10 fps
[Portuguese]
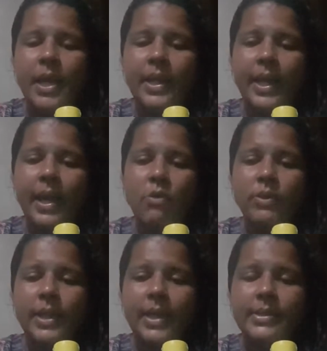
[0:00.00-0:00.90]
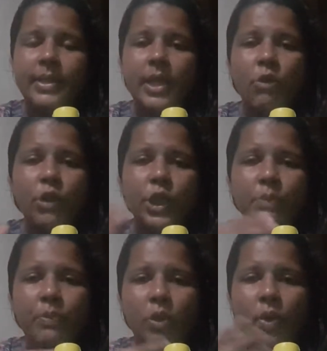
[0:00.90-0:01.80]
O que é que acontece? Eu
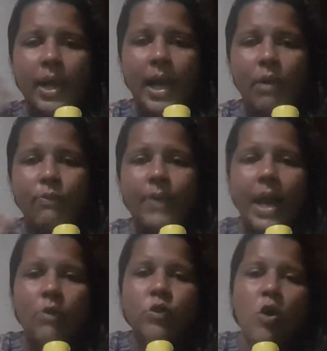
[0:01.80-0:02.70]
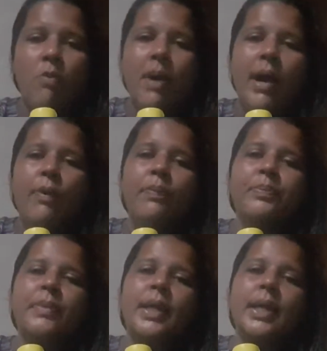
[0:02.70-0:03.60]
limpo local, varro normal,
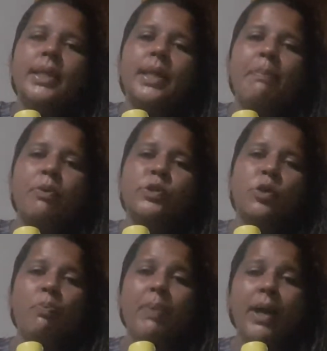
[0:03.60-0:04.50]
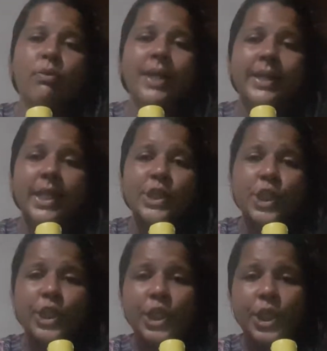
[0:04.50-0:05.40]
depois eu pego o
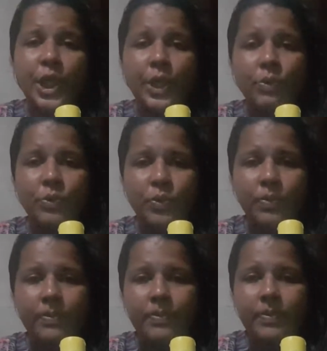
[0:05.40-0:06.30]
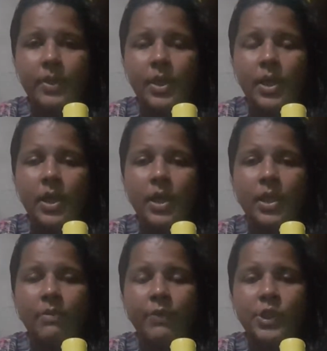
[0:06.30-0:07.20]
detergente neutro
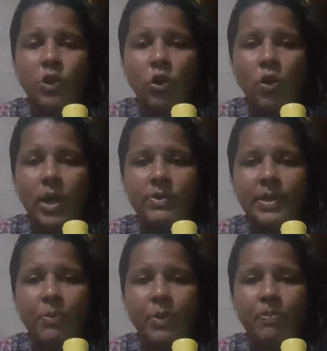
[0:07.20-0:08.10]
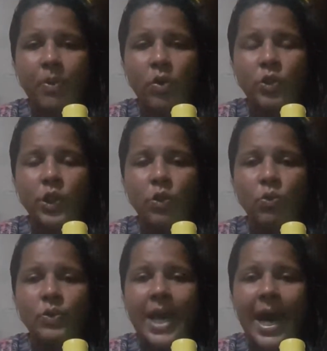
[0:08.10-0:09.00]
e em vez de colocar o sabão em pó,
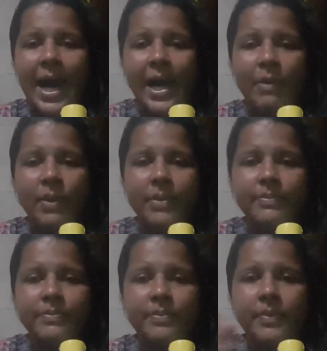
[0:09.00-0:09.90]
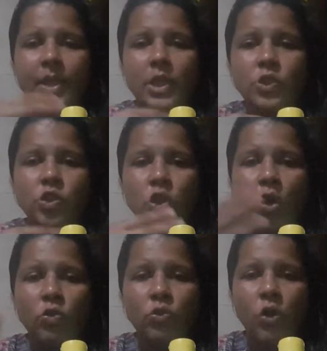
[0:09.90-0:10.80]
diluo na água,
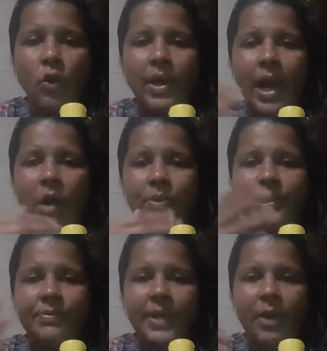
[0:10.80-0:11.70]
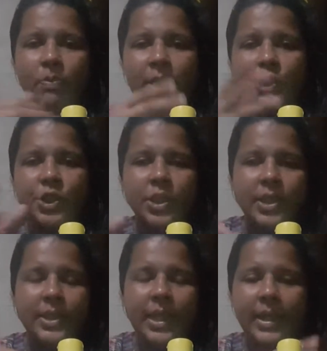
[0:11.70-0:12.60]
jogo no local, esfrego
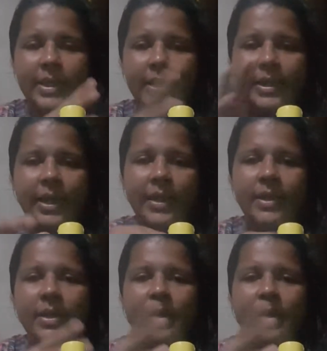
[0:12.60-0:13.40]
bastante ali, né?